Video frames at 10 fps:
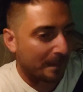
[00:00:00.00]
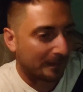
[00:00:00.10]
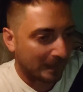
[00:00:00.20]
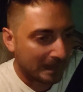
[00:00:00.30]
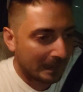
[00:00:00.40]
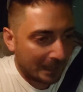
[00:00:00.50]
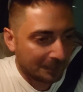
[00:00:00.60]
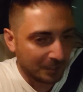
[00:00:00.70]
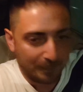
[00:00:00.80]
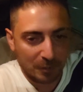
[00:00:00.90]
solamente chi
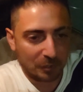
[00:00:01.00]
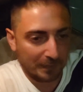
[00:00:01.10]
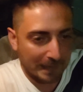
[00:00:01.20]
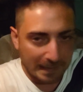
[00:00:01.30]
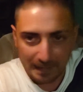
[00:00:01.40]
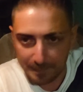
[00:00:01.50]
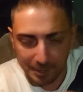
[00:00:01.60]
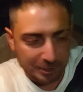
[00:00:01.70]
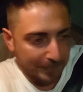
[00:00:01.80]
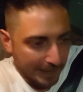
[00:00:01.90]
gareggia, possono venire anche
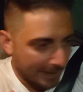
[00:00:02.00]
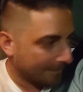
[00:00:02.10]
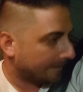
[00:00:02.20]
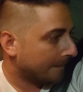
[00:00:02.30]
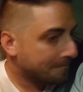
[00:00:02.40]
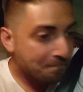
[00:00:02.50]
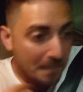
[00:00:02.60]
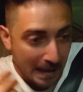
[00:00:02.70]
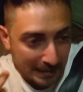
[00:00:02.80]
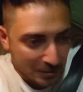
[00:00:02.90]
amici, parenti,
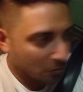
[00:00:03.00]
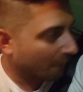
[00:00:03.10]
anche